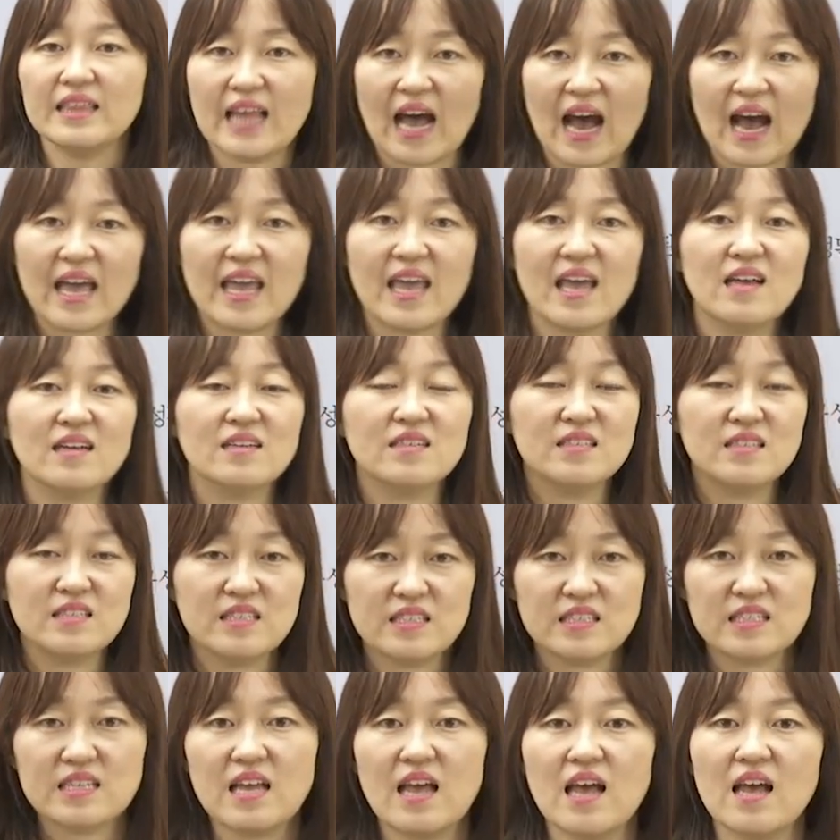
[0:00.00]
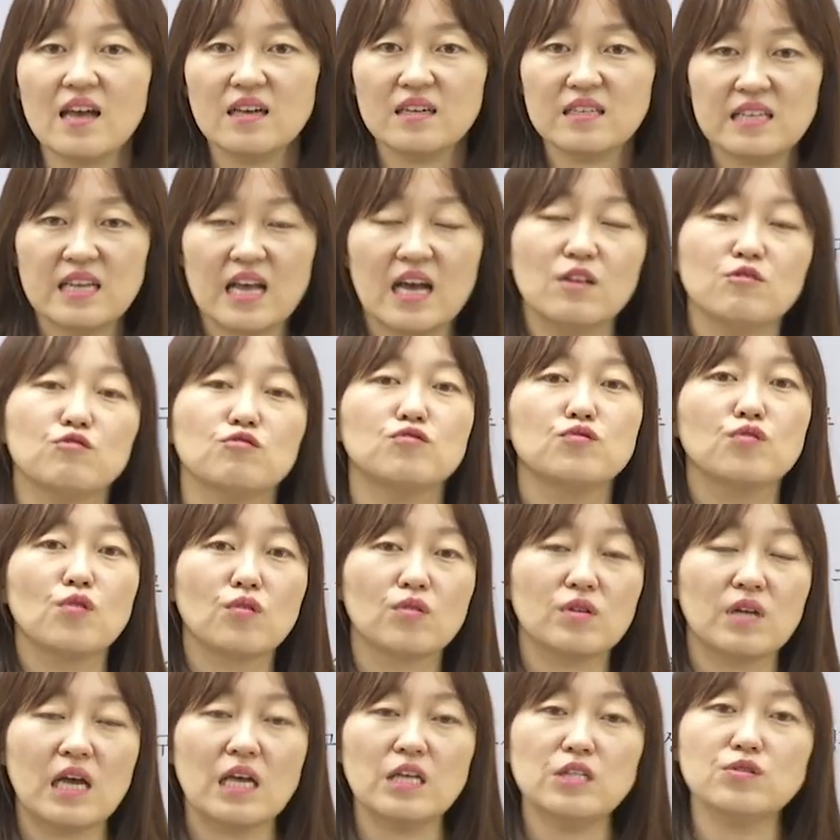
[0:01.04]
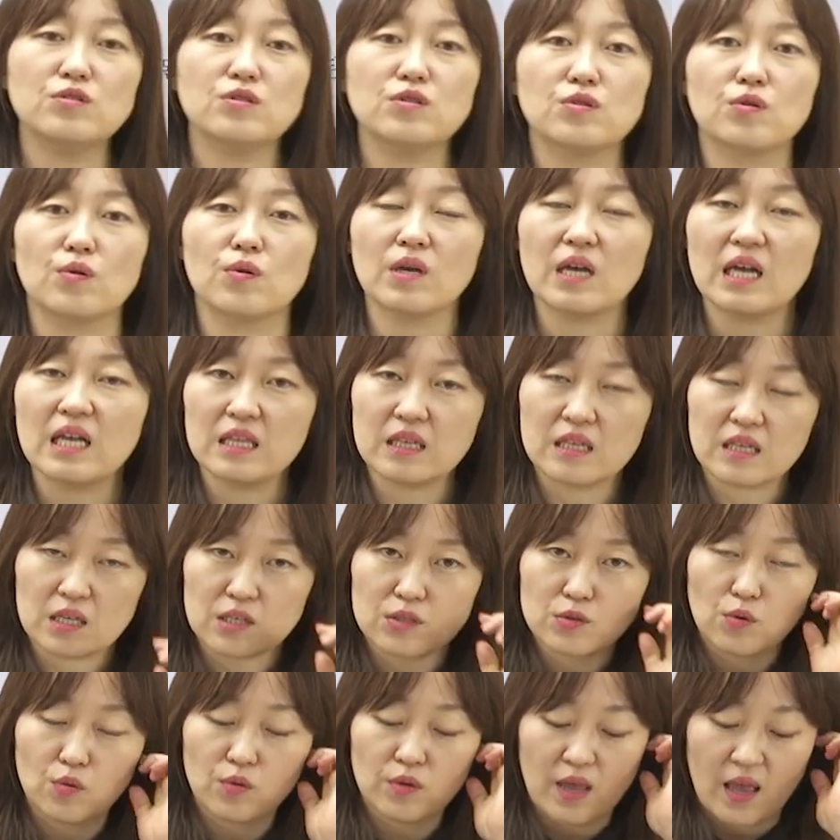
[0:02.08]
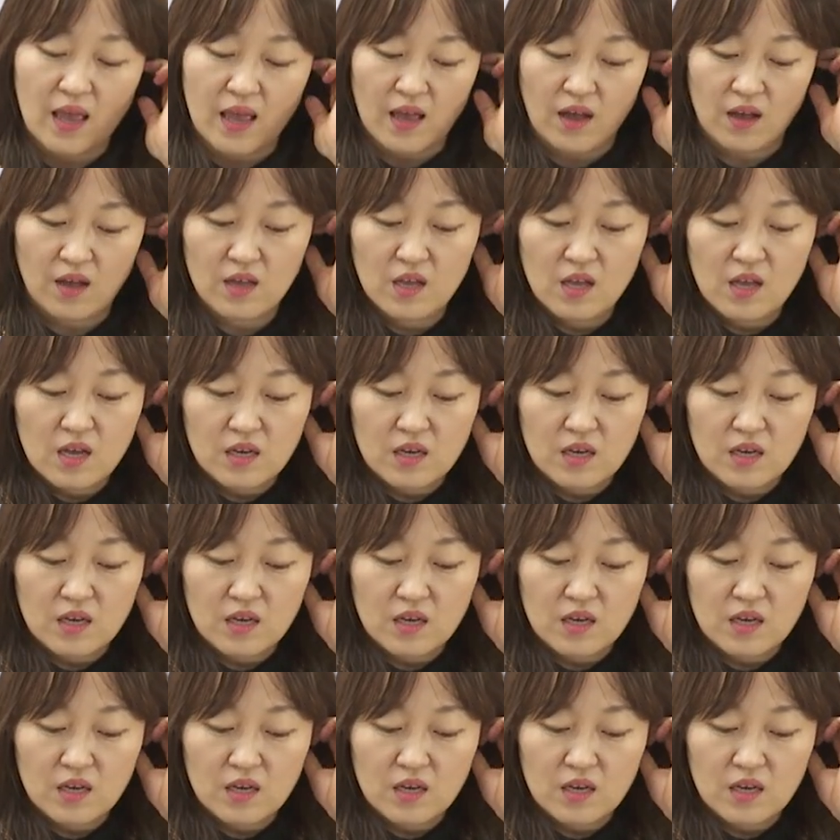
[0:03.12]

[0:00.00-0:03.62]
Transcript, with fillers: 나의 의지에 의한 운동을 할 수 있도록 하는 게 손해예요.